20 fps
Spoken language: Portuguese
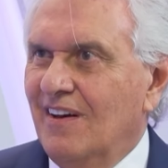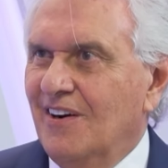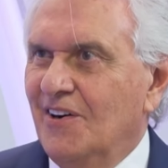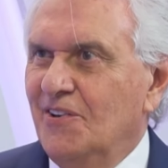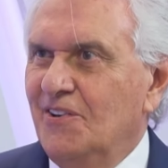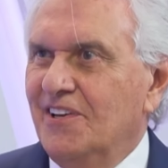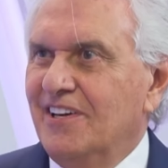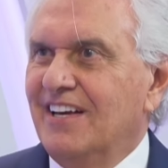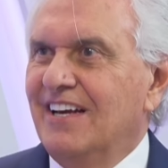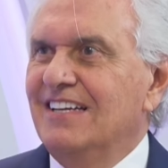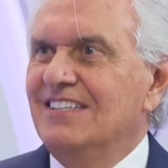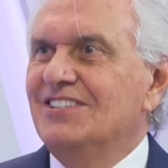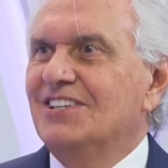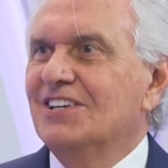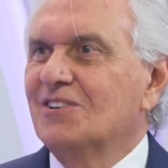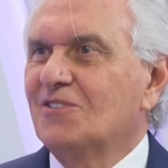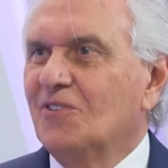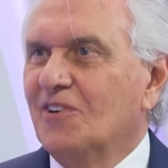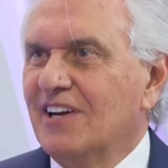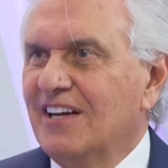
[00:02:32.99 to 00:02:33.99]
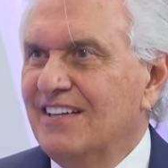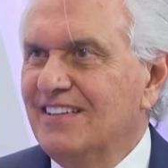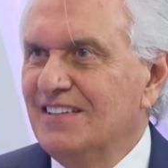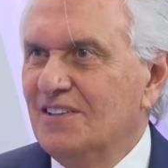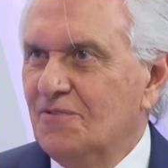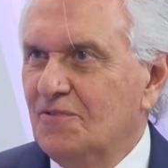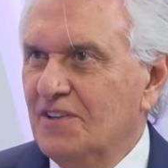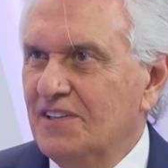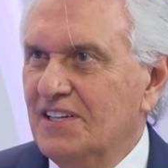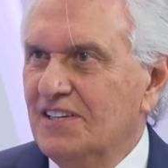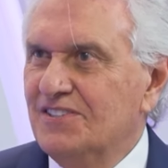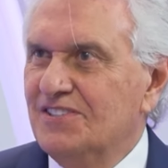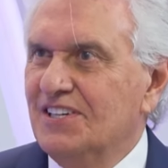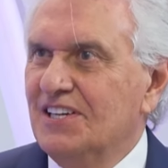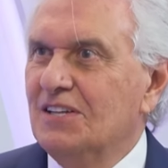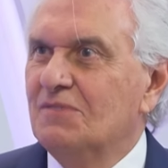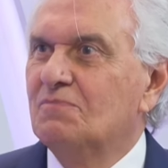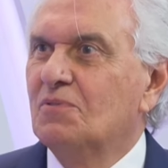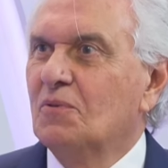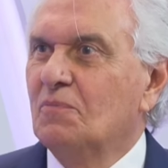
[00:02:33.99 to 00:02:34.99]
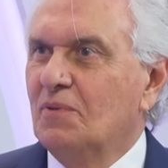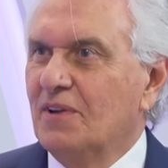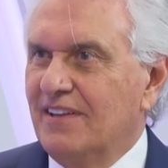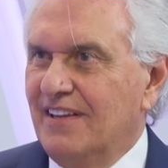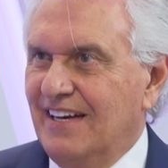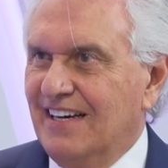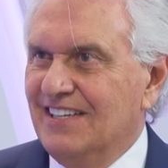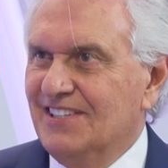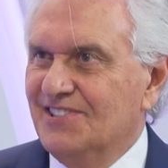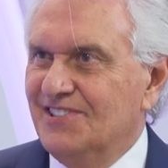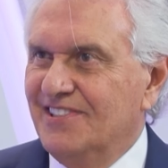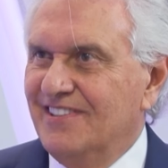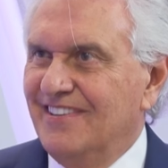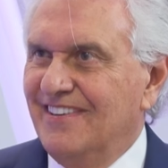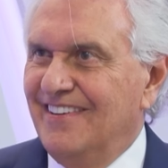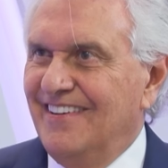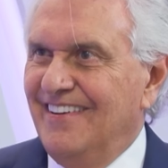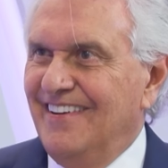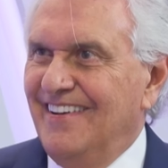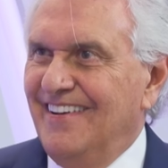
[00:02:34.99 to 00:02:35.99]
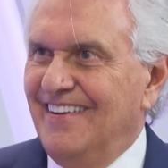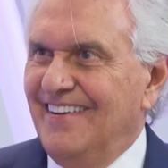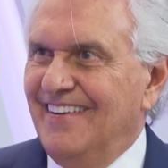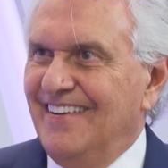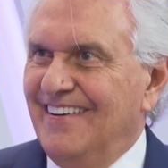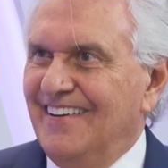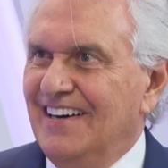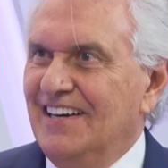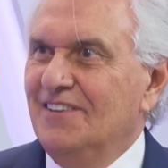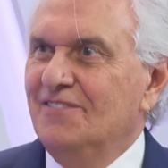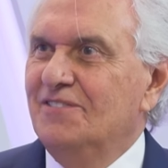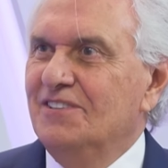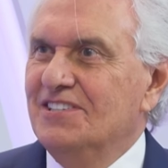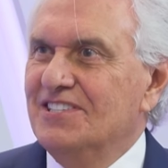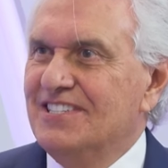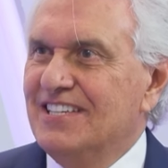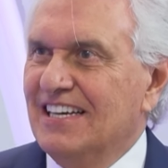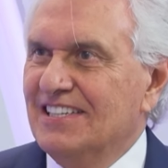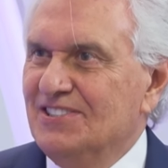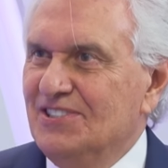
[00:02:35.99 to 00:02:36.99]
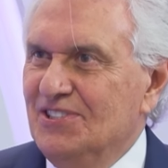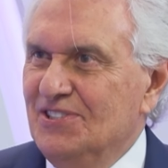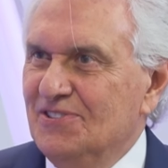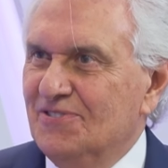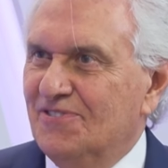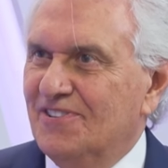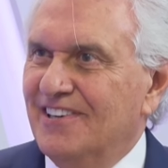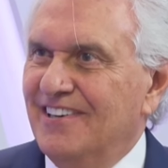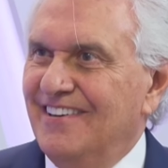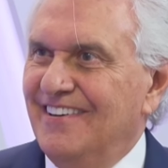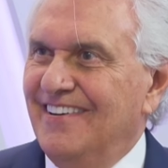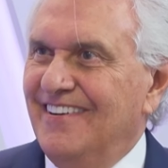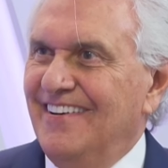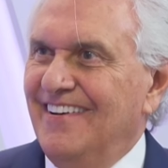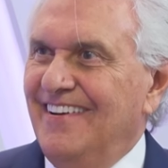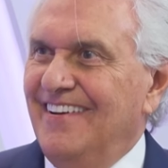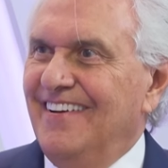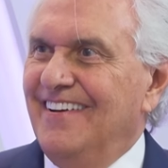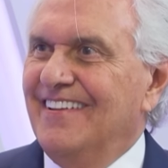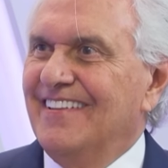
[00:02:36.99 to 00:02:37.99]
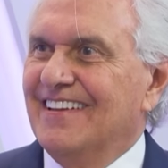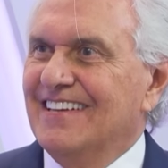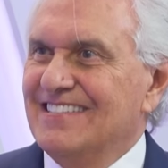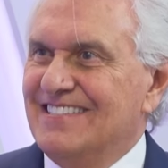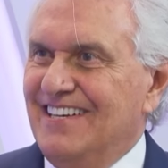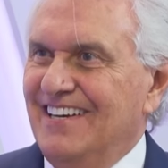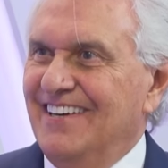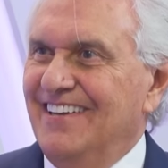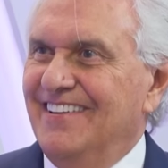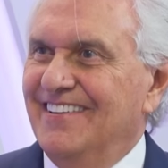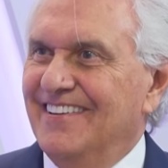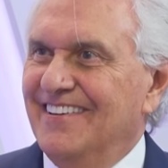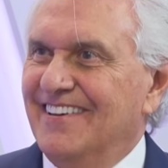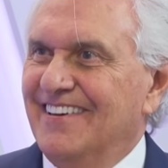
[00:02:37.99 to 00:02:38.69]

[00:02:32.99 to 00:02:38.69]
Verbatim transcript: onde ninguém tinha coragem de defender direito de propriedade, livre iniciativa, tá certo?